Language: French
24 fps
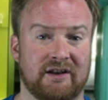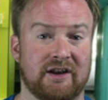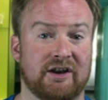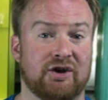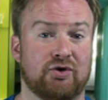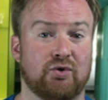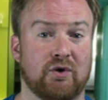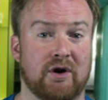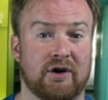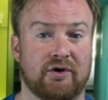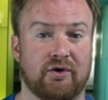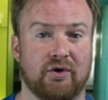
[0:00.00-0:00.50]
Des
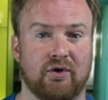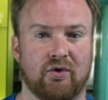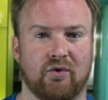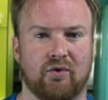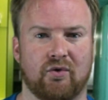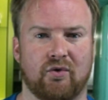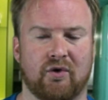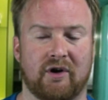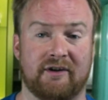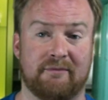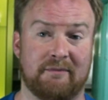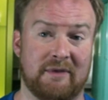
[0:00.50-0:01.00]
choix que
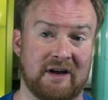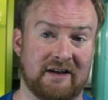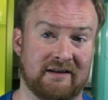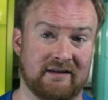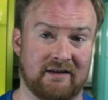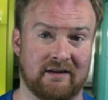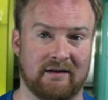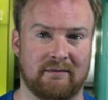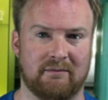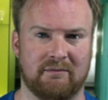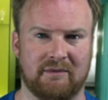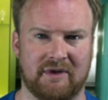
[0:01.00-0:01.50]
l'on respecte,
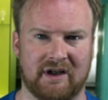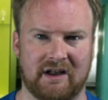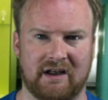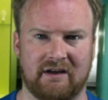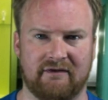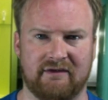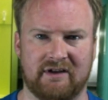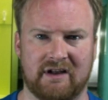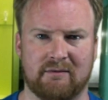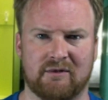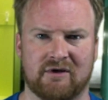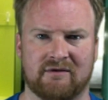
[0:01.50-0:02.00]
bien
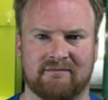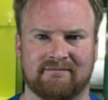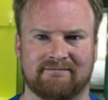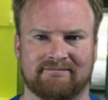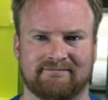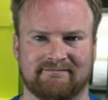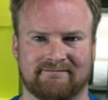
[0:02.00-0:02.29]
évidemment.